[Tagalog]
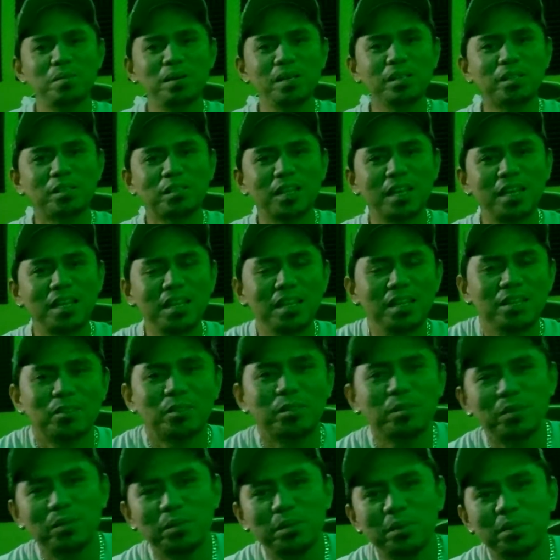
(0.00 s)
my channel.
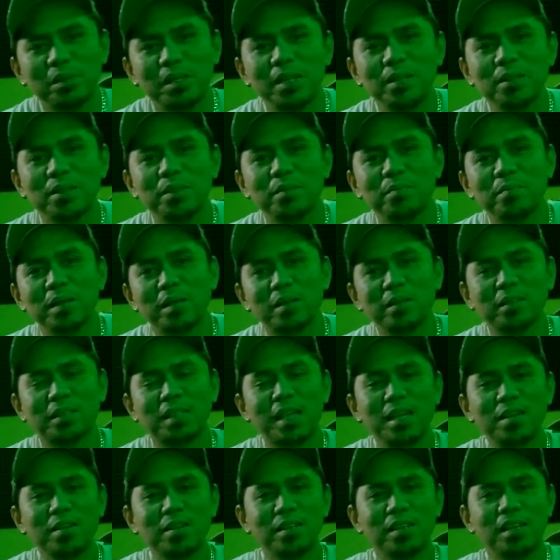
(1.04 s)
So ngayon meron
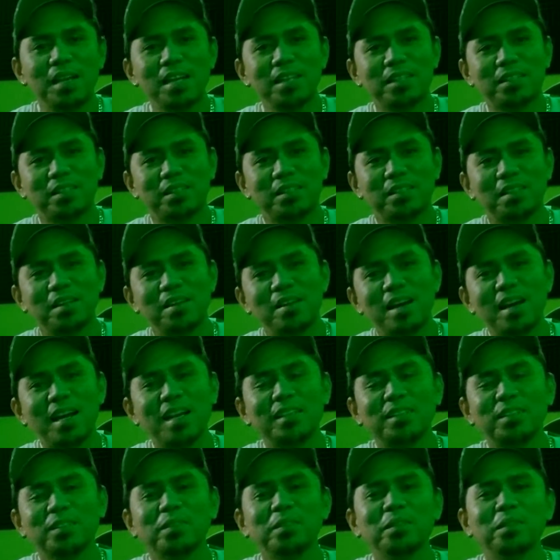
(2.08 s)
tayong guest, di ba?
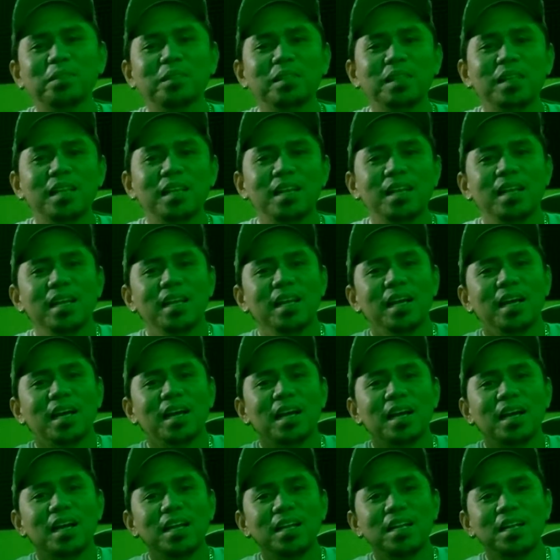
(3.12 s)
So
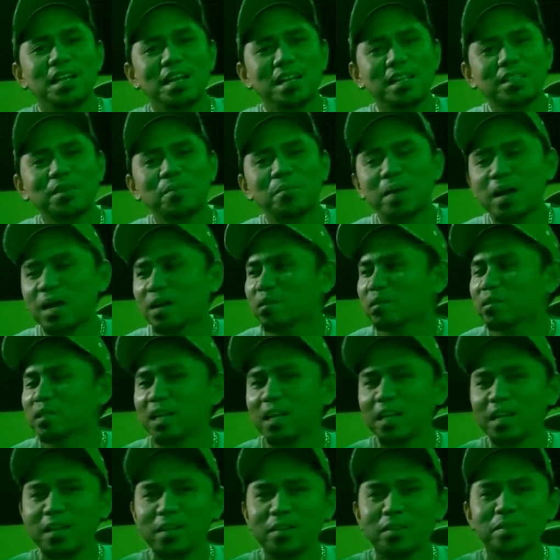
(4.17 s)
uh, hindi na siya bago sa
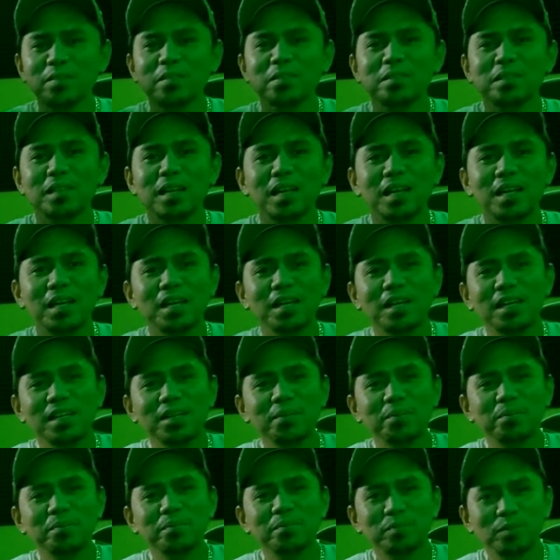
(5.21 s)
inyo.
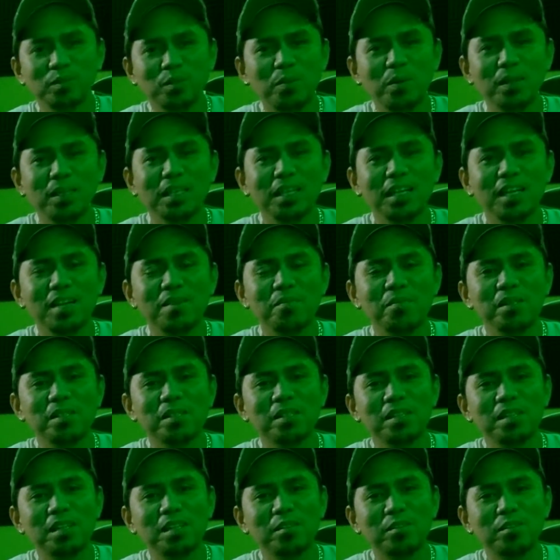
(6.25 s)
Uh, dumating na naman
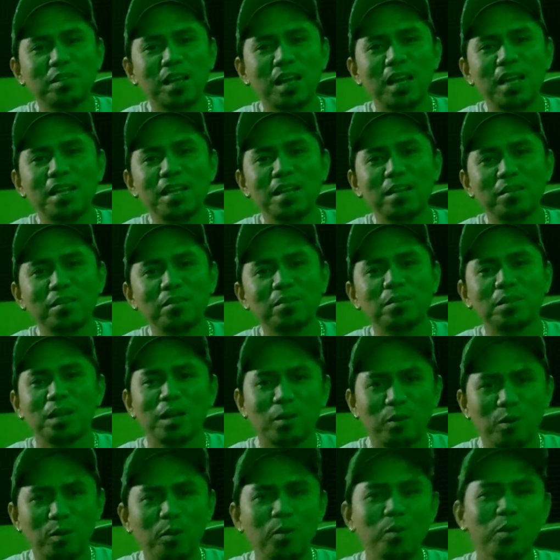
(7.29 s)
siya dito sa hideout ko
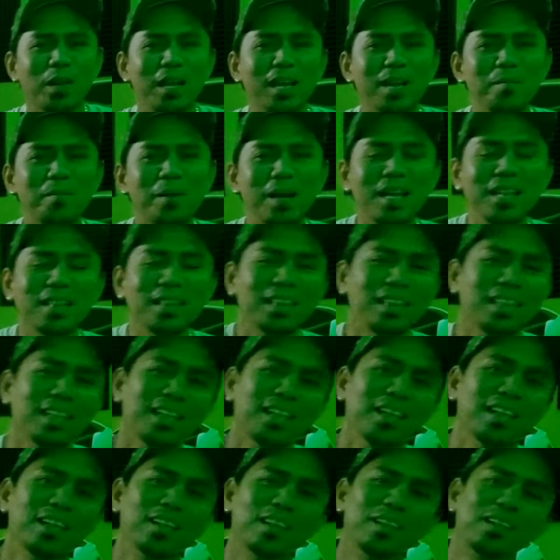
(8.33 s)
ng gulo na naman.
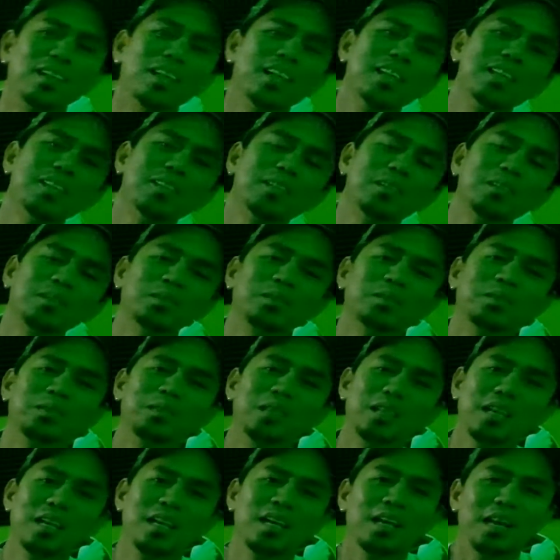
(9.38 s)
Okay, so
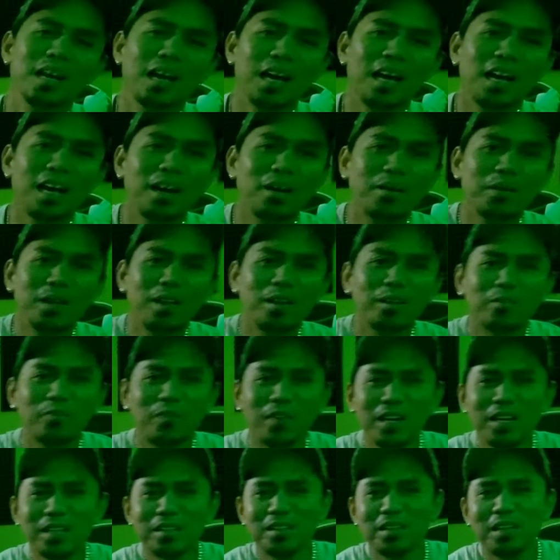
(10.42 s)
uh, without
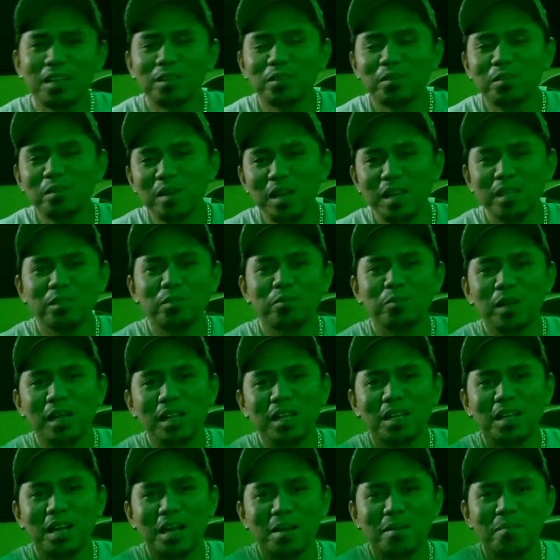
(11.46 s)
further ado, let's
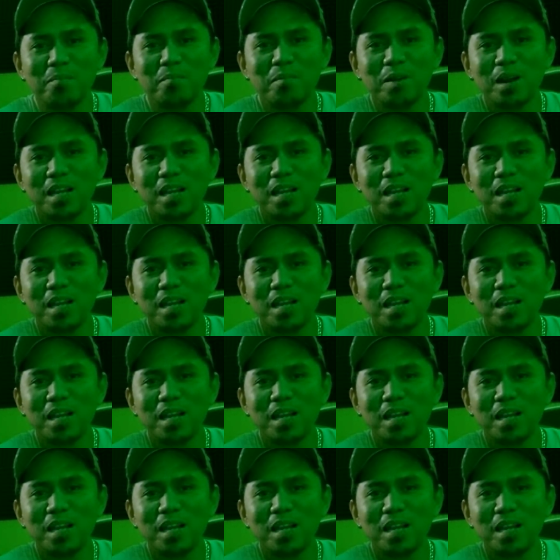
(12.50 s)
welcome